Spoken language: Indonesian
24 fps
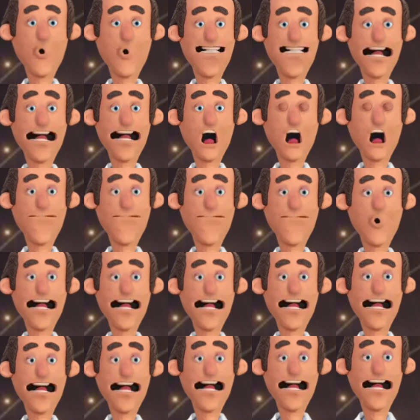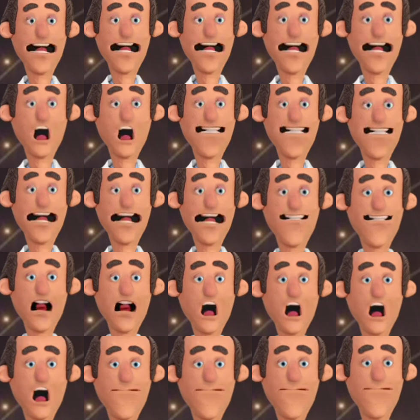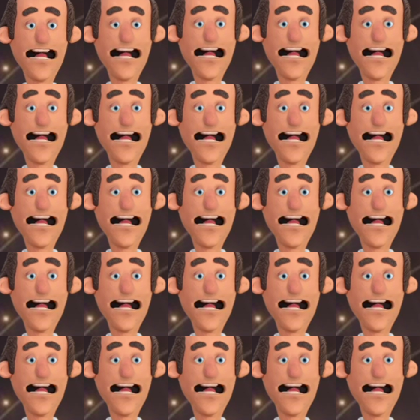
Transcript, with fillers: Yahudi dan Islam